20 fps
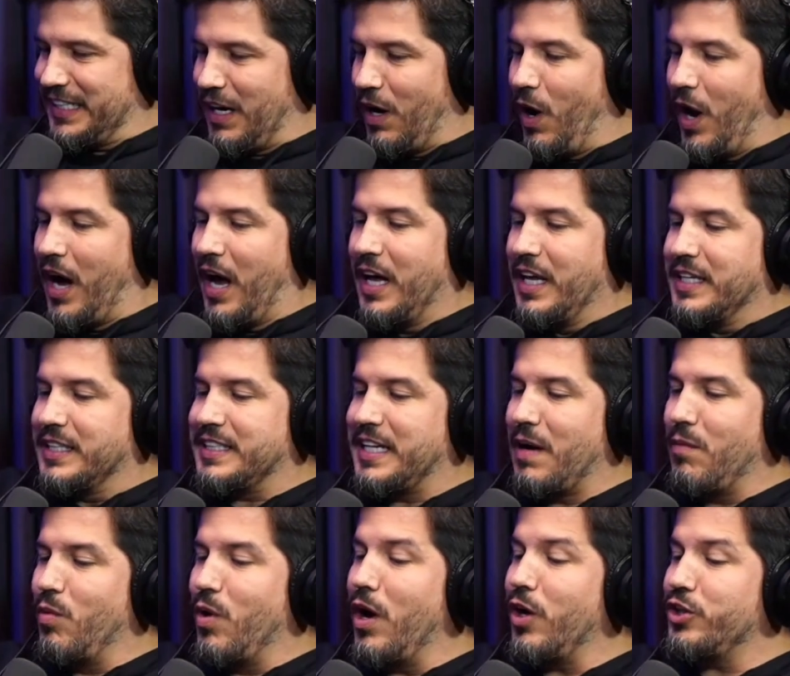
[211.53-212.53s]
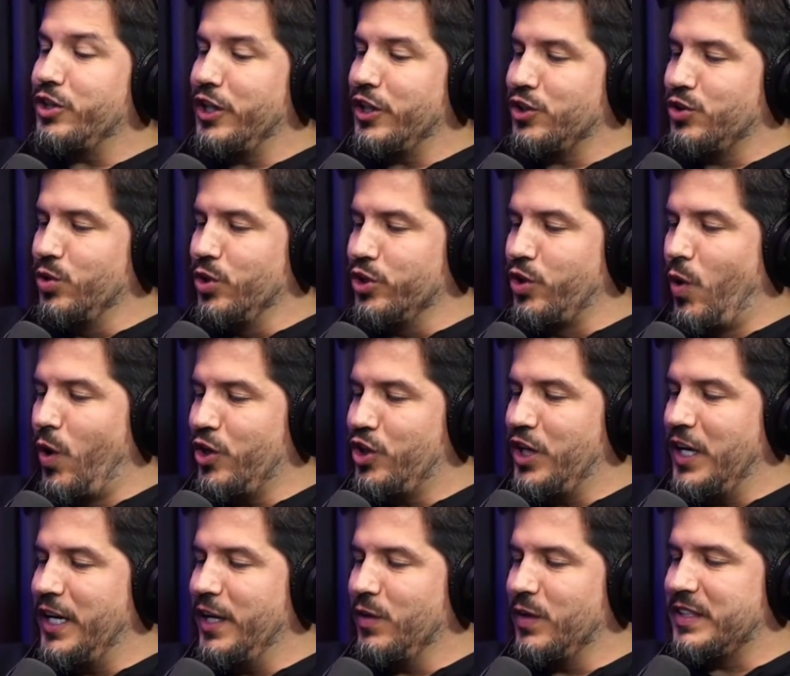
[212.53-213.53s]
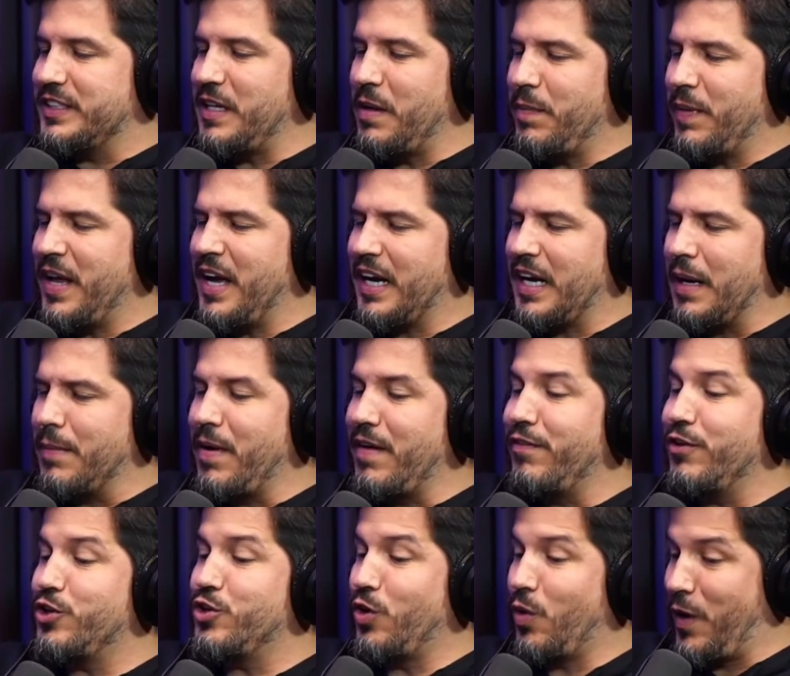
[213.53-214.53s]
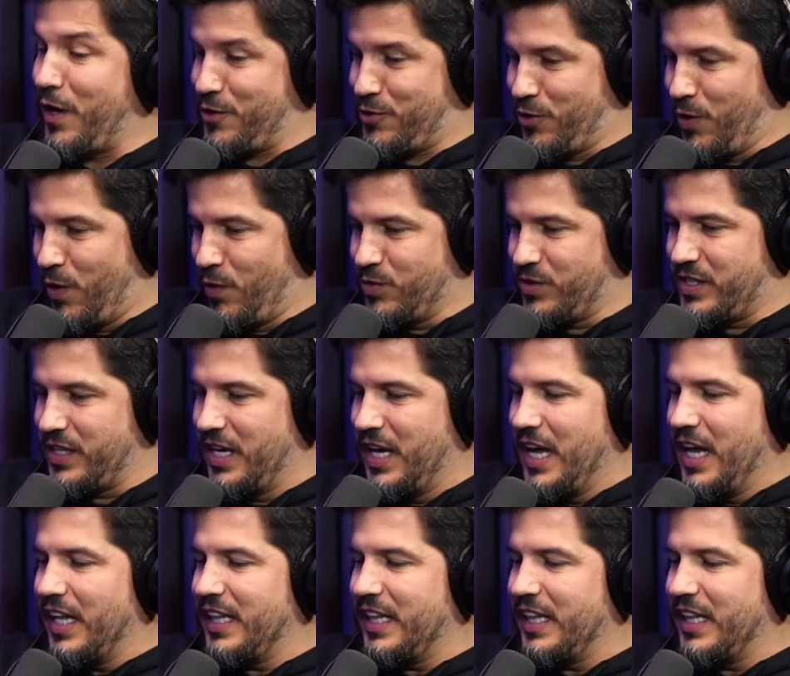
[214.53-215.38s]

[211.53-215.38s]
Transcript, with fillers: Ó, Samuel de Jesus, Rodilindo sempre reclamava de jogo às 11.